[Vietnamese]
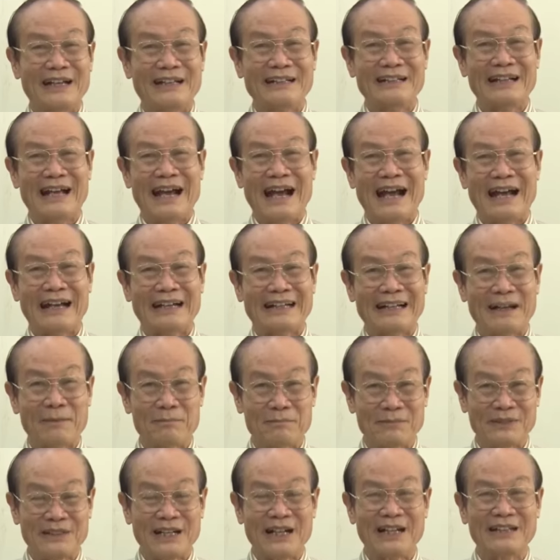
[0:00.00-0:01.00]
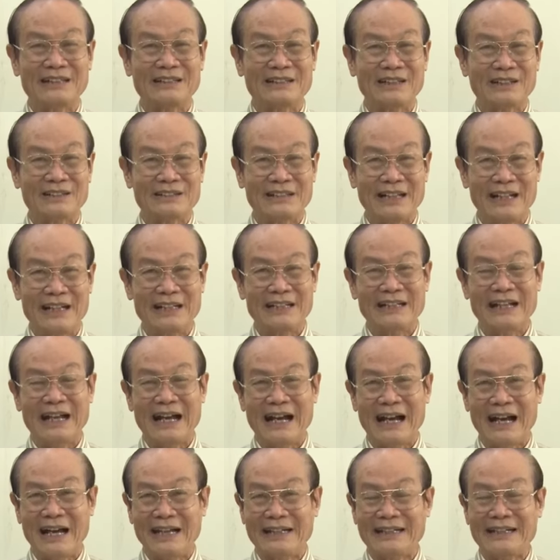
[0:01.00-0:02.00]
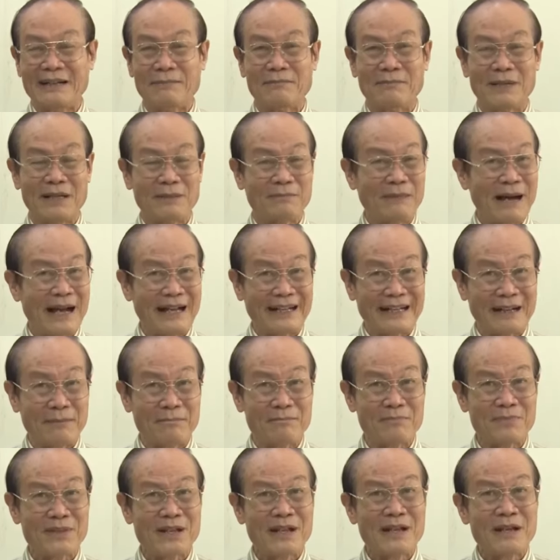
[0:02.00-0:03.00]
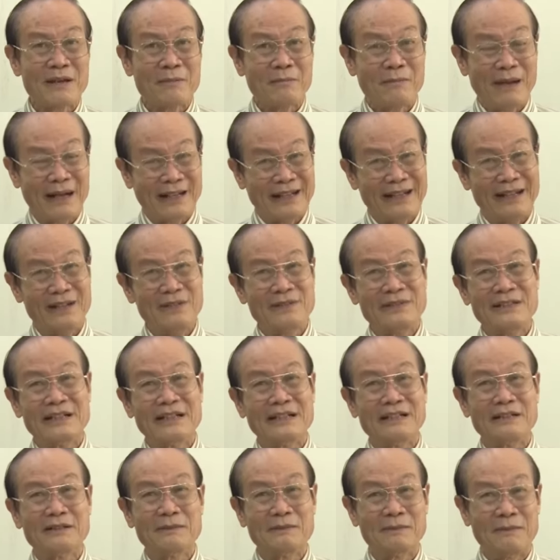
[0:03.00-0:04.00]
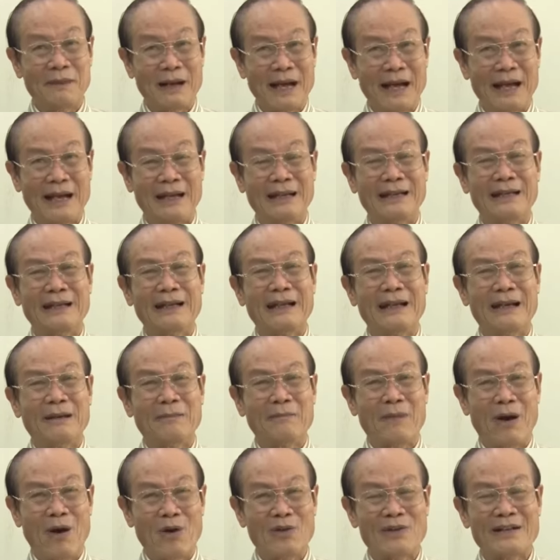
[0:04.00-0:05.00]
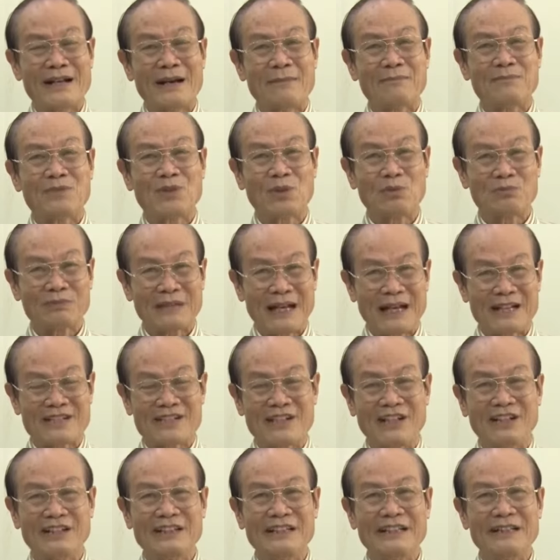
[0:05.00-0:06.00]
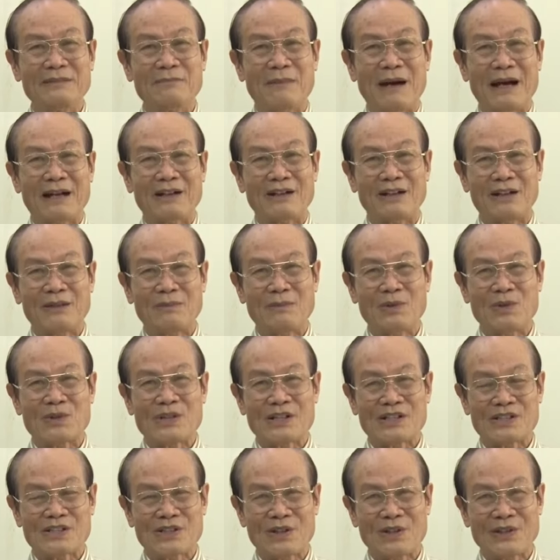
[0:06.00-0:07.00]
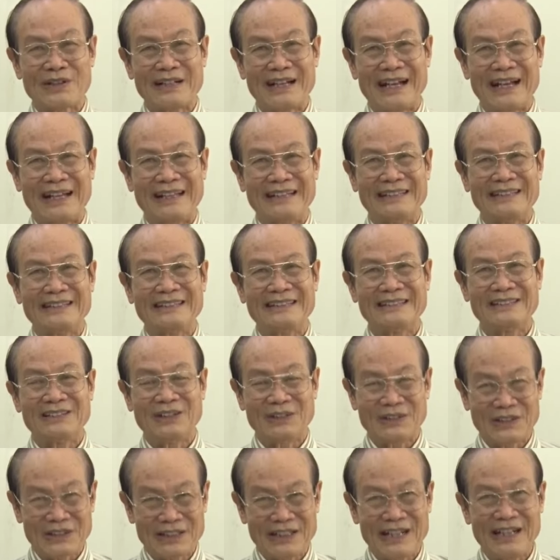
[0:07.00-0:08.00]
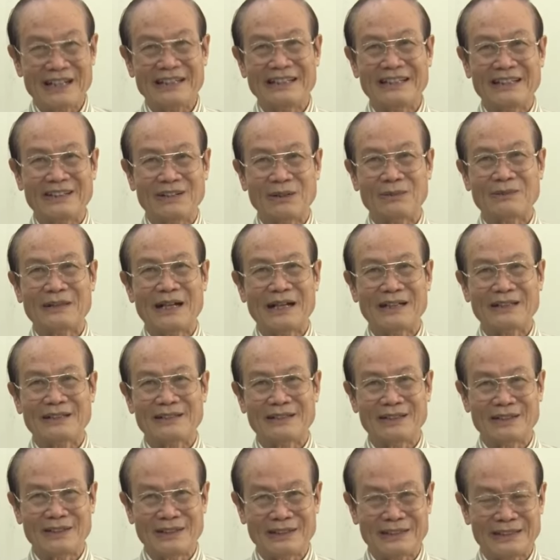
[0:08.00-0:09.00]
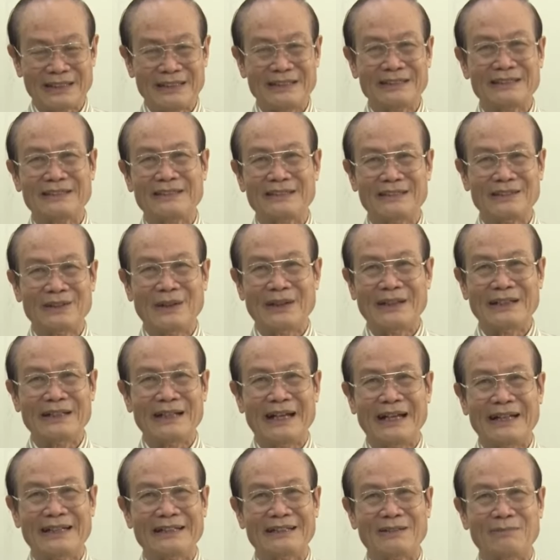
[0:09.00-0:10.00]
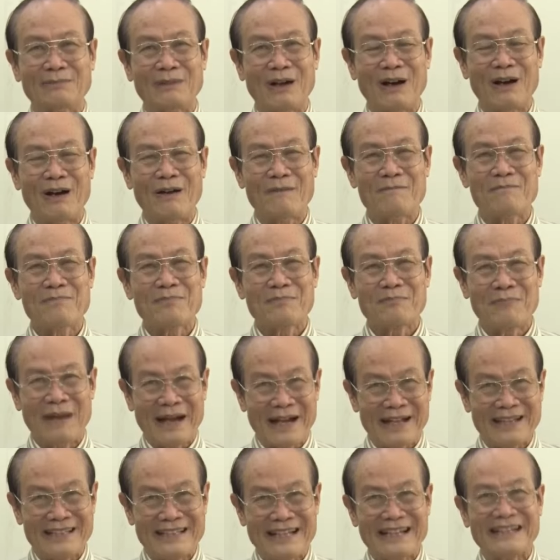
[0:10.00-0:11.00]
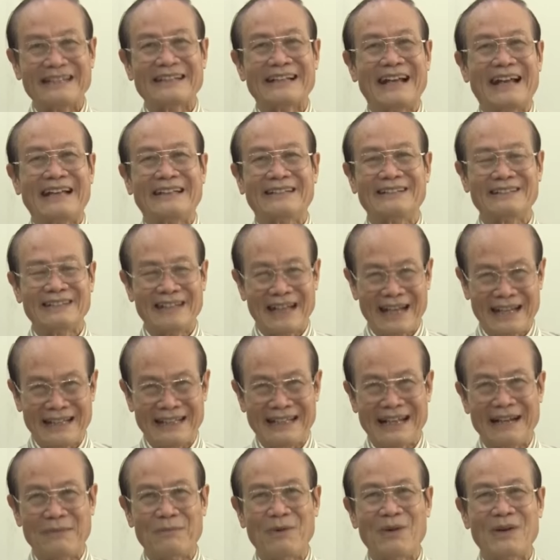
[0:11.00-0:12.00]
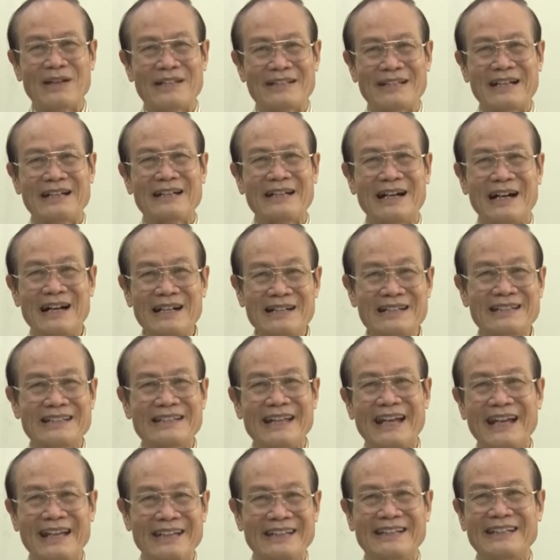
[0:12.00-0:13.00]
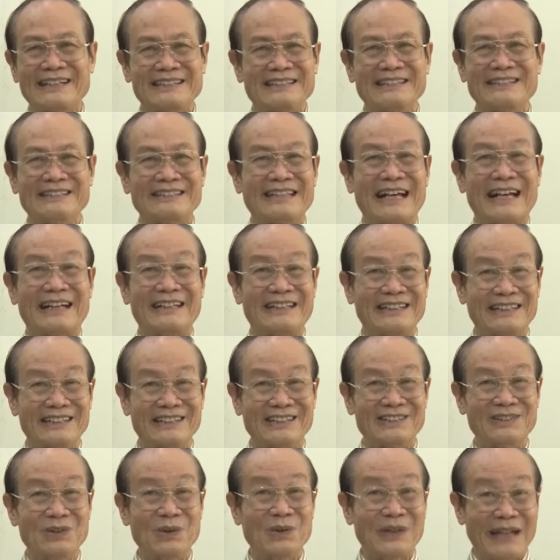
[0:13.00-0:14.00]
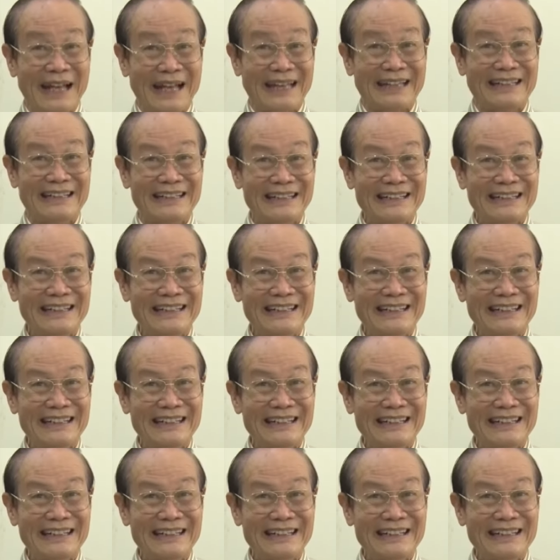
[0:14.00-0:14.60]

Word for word: thể là hàng năm trời, có thể là 2 năm, 3 năm. Mà nếu như mà mỗi năm chúng ta xử lý paclobutrazol này rồi nó rớt vào trong đất, rồi nó tích lũy lại ở trong đó, mà cái chất này nó lại là một cái chất ức chế cái sự tăng trưởng của cây.